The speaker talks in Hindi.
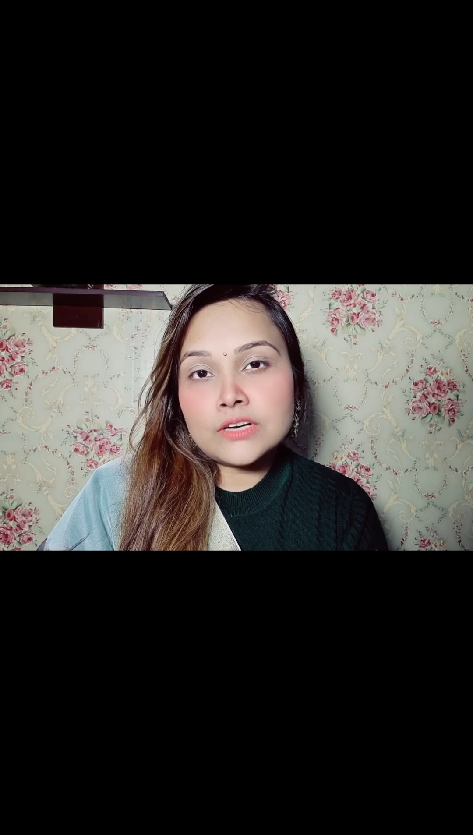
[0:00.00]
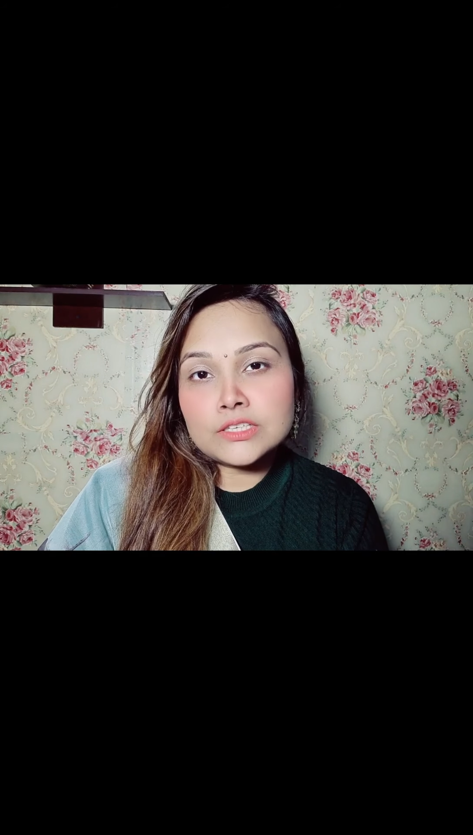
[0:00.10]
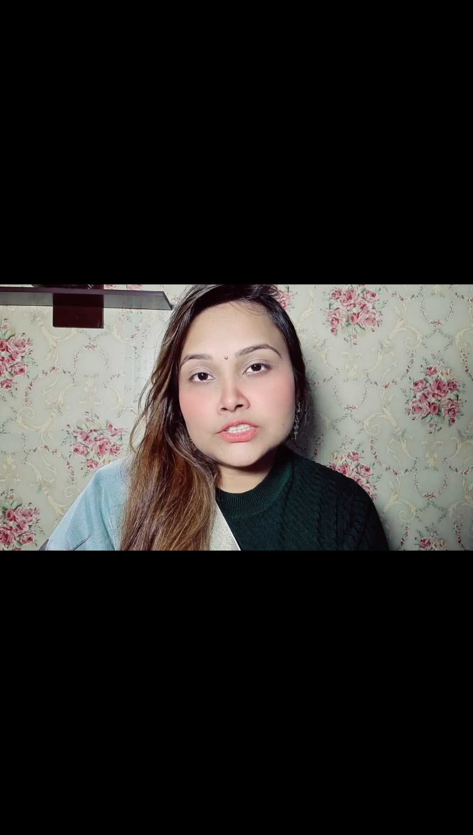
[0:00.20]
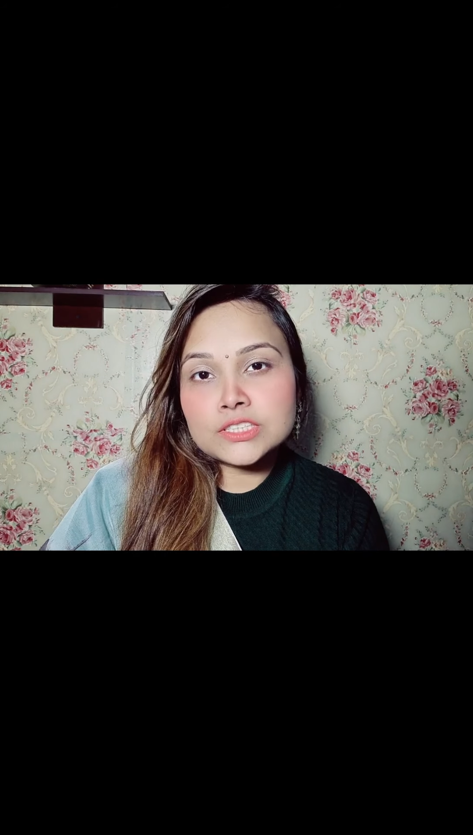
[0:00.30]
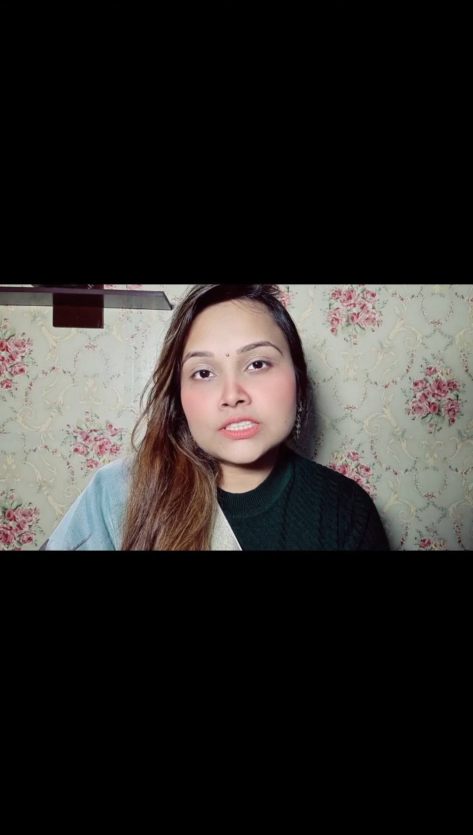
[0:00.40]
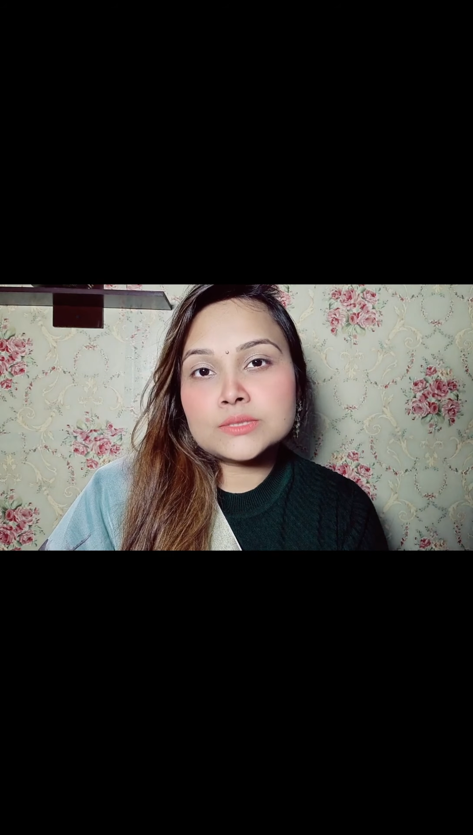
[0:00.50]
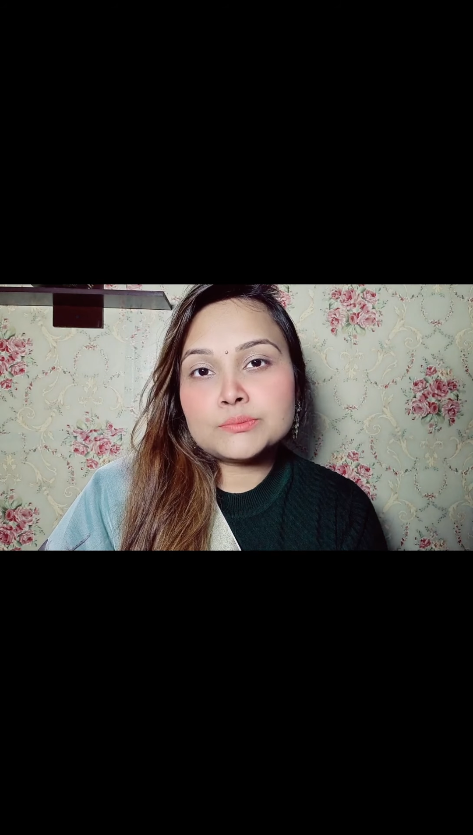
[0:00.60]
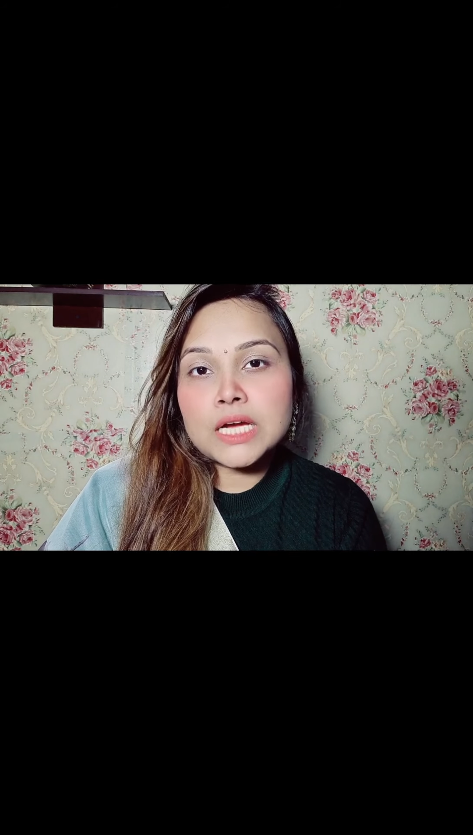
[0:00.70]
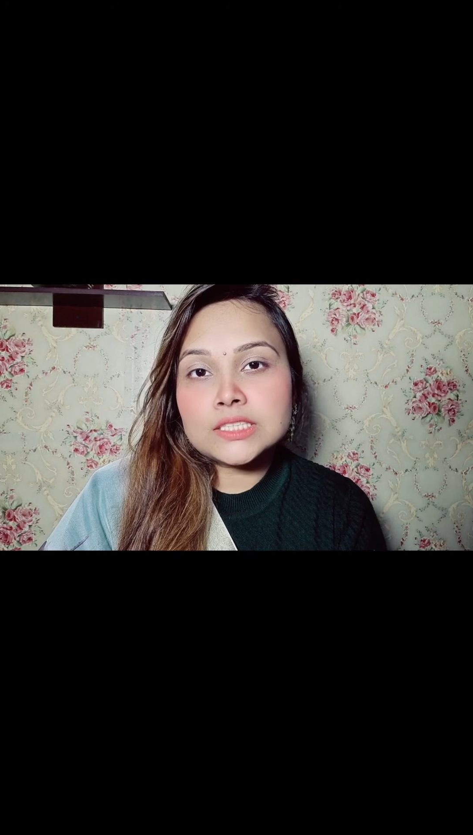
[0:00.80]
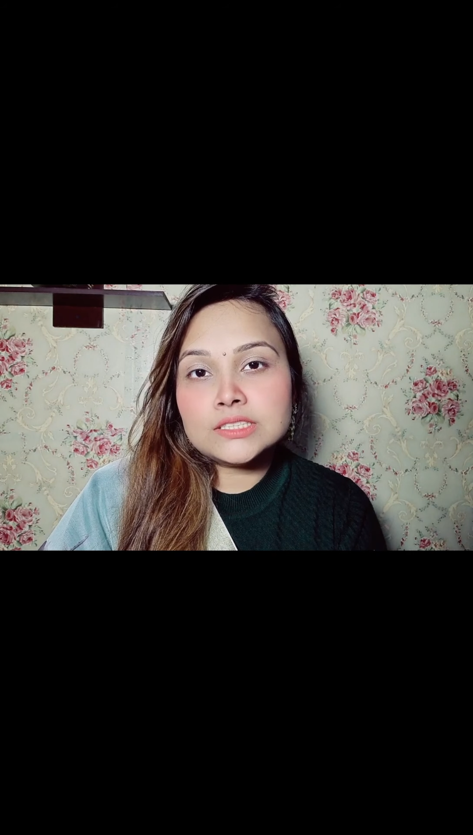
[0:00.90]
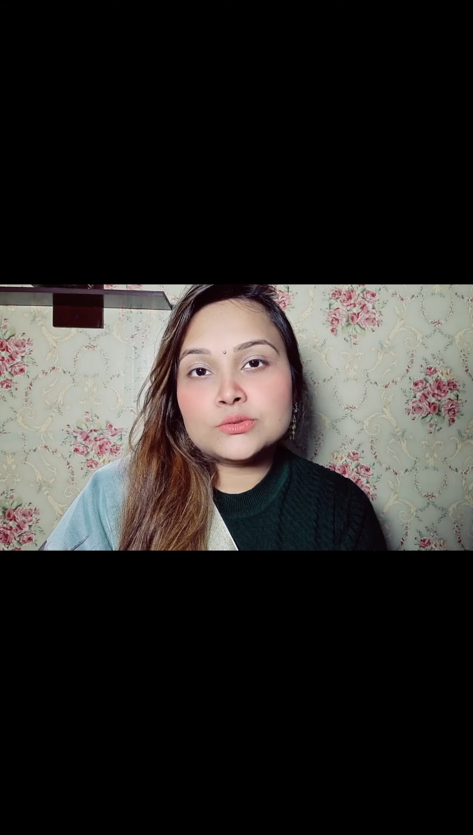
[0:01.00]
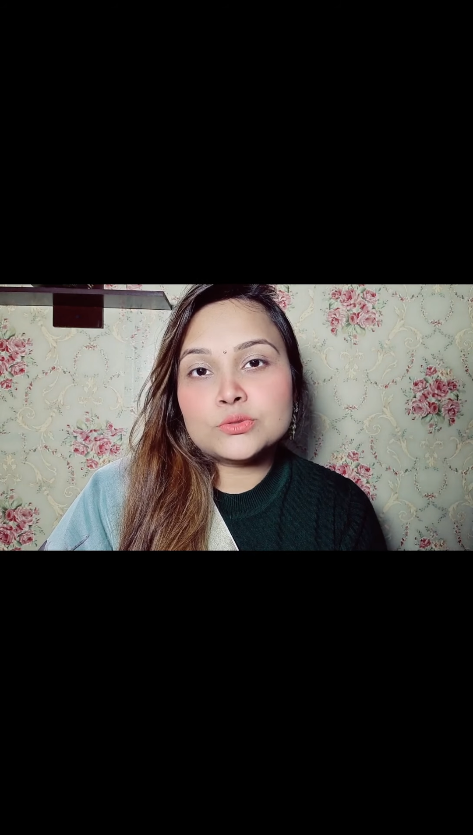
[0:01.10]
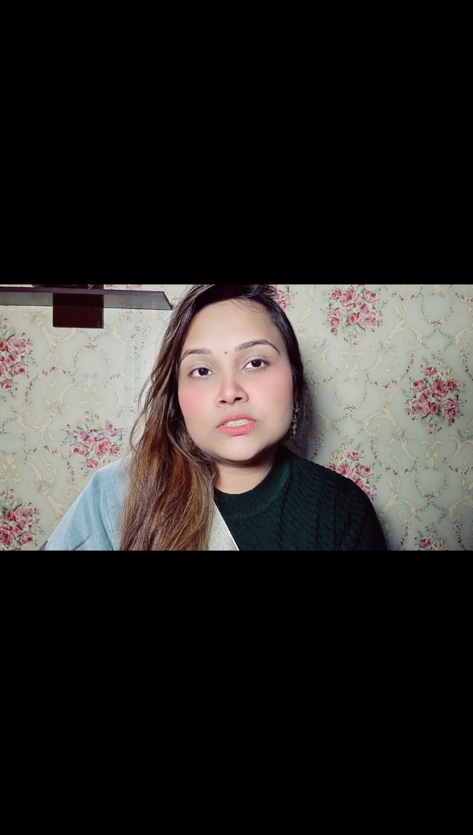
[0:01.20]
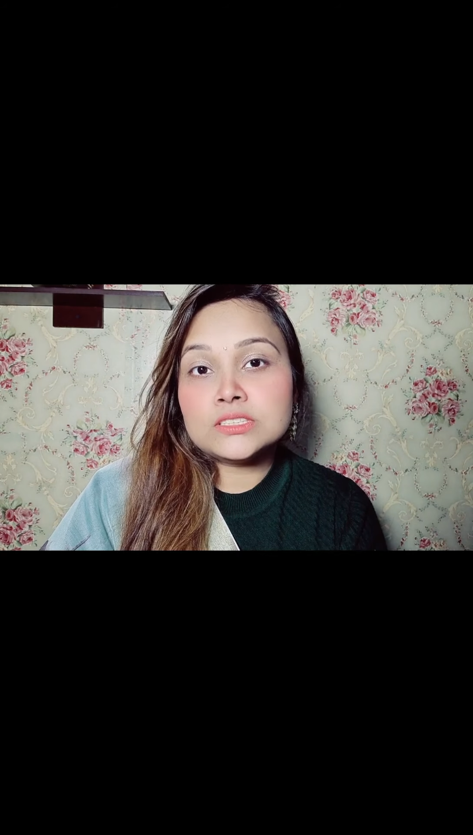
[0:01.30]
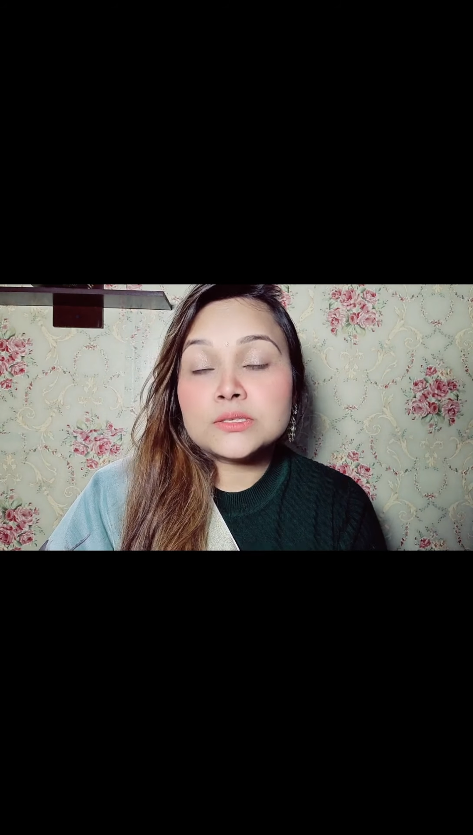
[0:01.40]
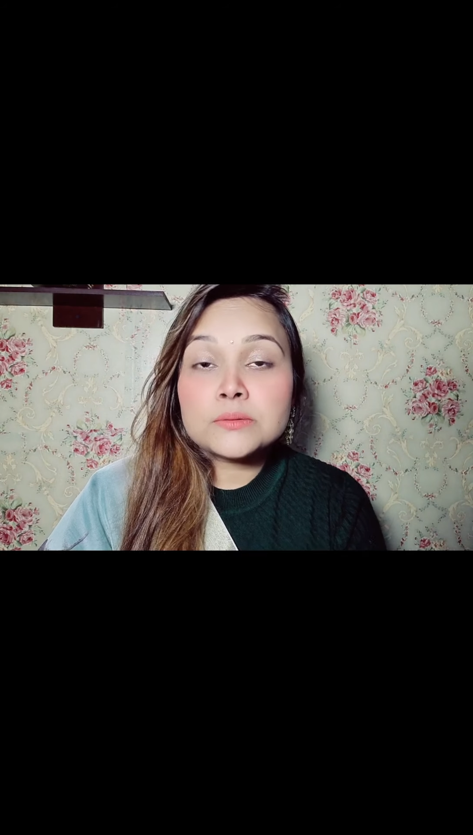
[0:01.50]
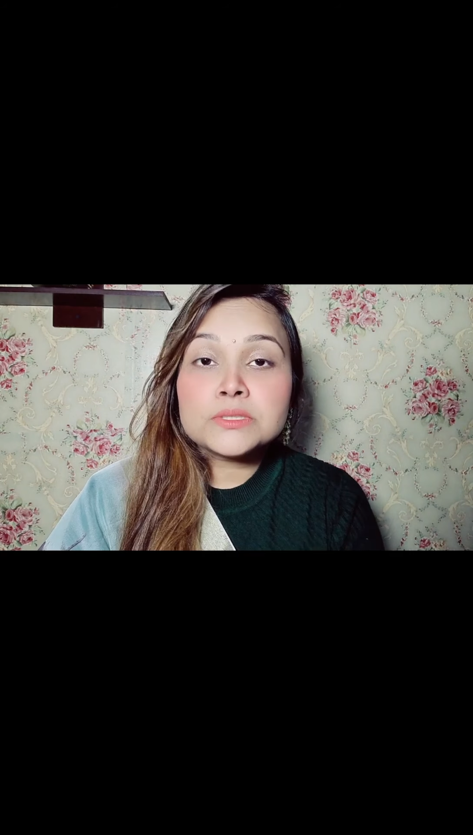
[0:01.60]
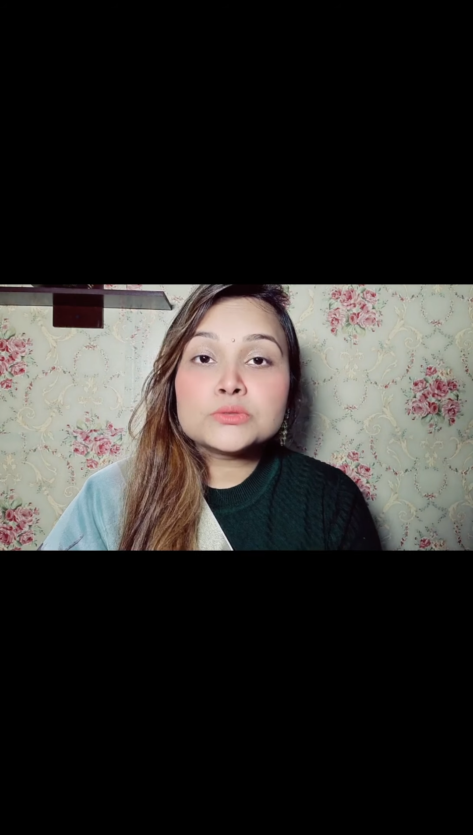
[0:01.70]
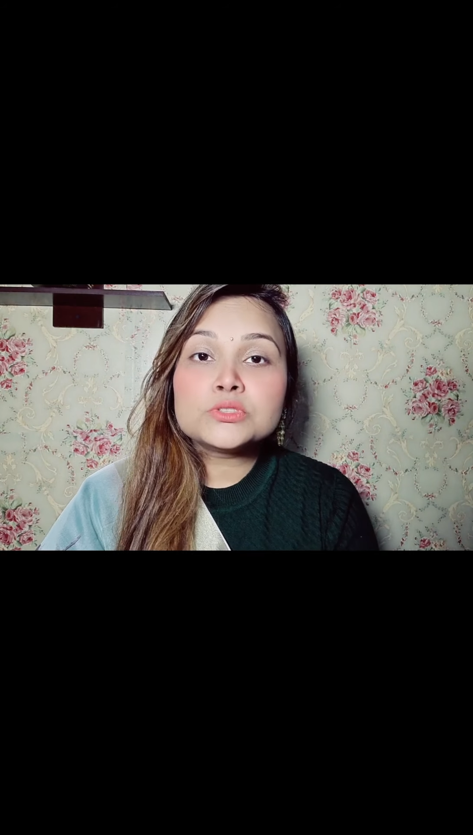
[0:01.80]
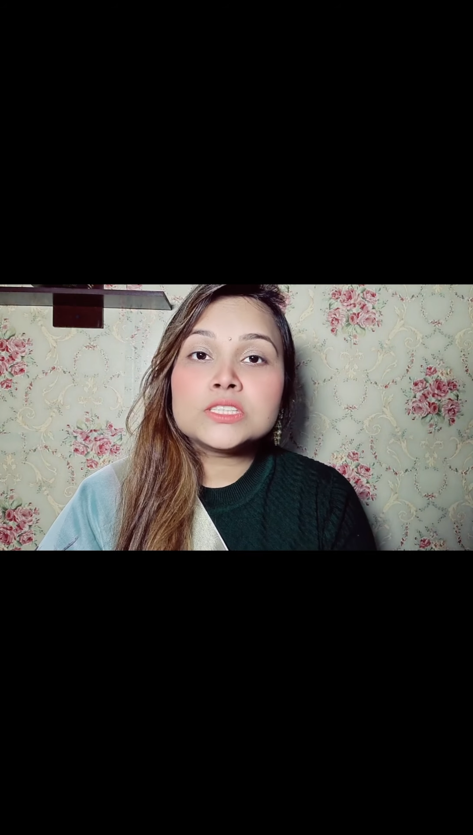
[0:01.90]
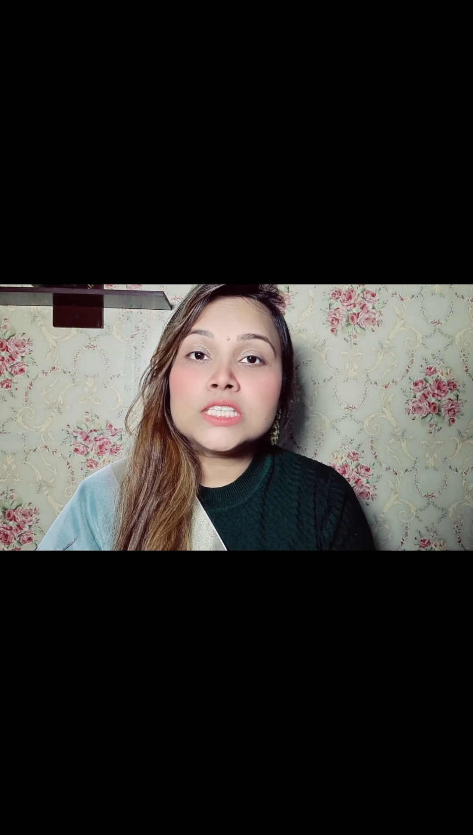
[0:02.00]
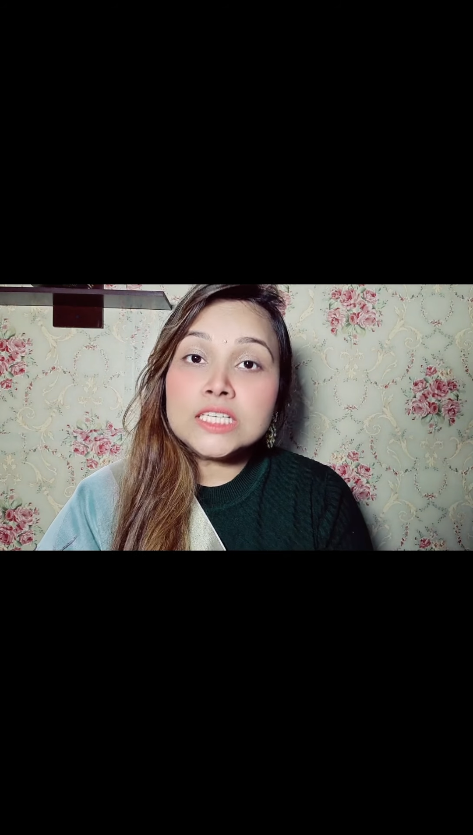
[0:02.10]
फंक्शंस पार्टीज़ होती हैं जब हमें कुछ